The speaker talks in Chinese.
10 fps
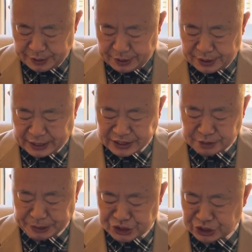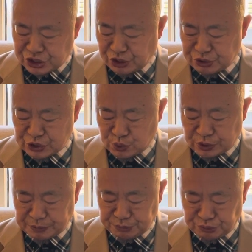呃，来自北京的消息说
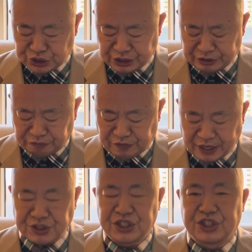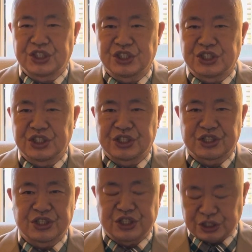呢，目前的防疫体系
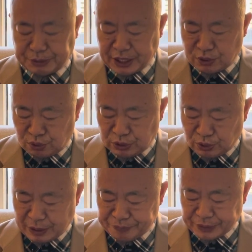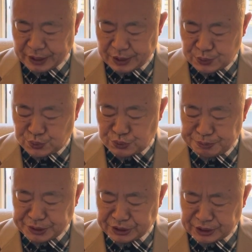是一片混乱，居
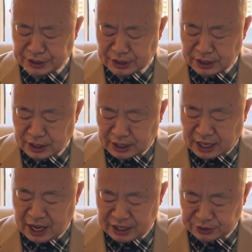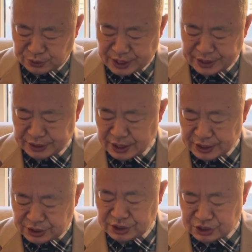民的抗原
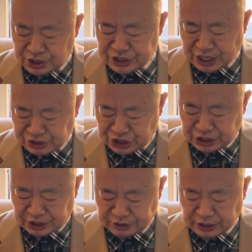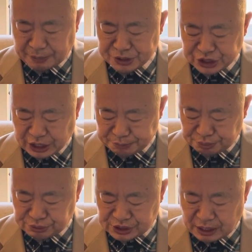自测阳性了，他们也
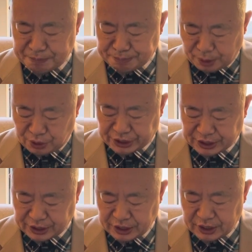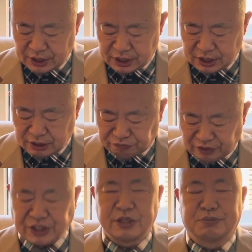不上报给呃
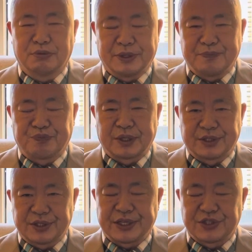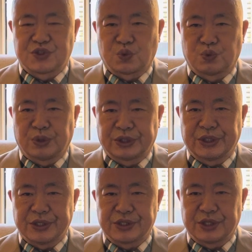防疫部门。这才是中国
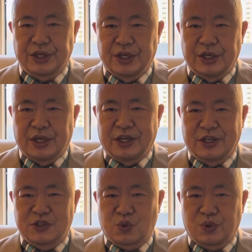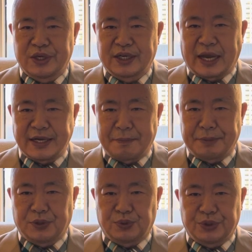特色。呃，中国人感染
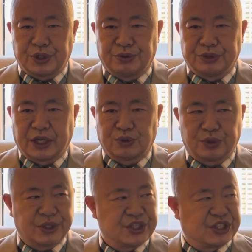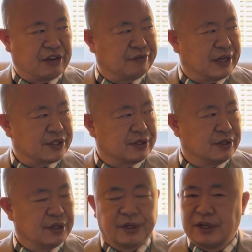病毒以后呢，很多人的想法是
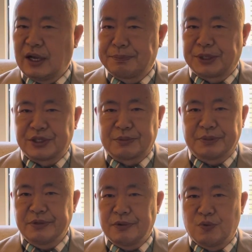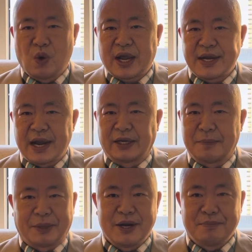啊，凭什么我感染了，
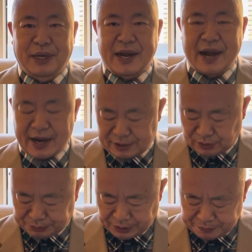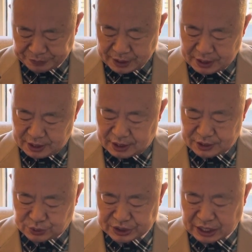别人不感染了，对不对？啊，
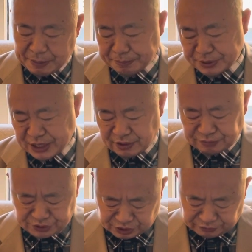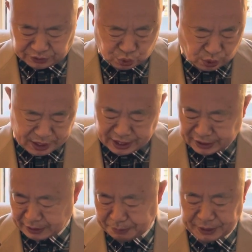所以他们不在乎是否传染
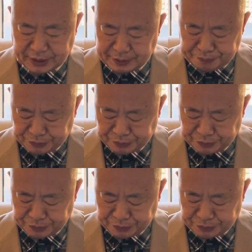给别人。